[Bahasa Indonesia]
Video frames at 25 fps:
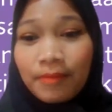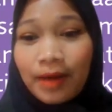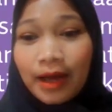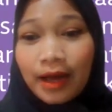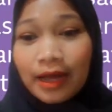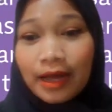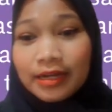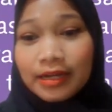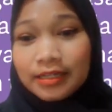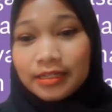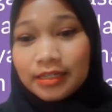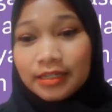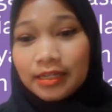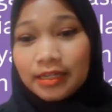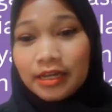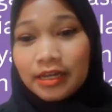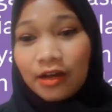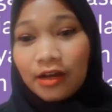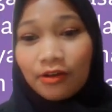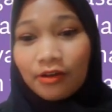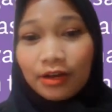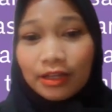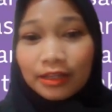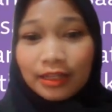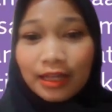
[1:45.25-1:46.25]
Maka di sini
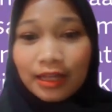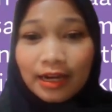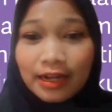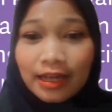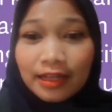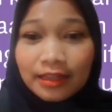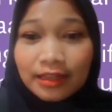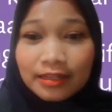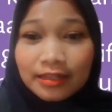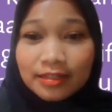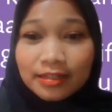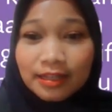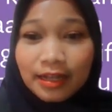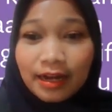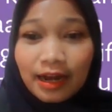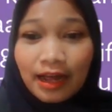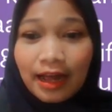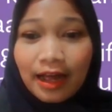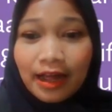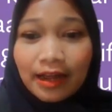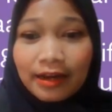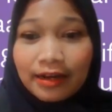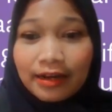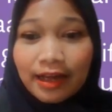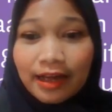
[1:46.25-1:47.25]
kalau kita lihat istilah
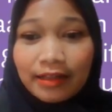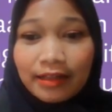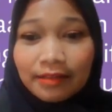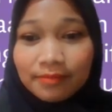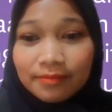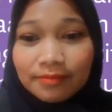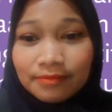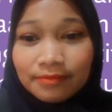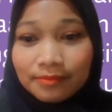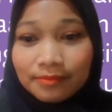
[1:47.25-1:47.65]
adat